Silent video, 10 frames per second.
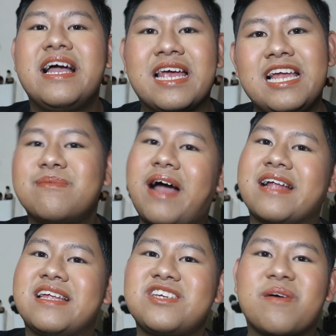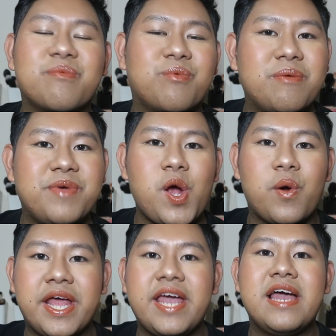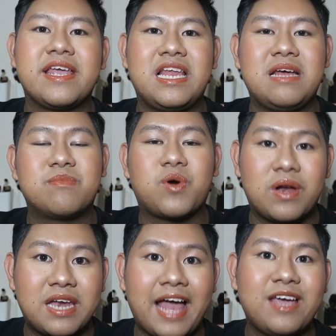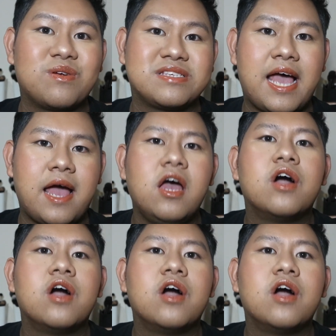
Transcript: อย่าลืมค่ะถ้าชอบคลิปวิดีโอนี้อย่าลืมกดไลค์กดแชร์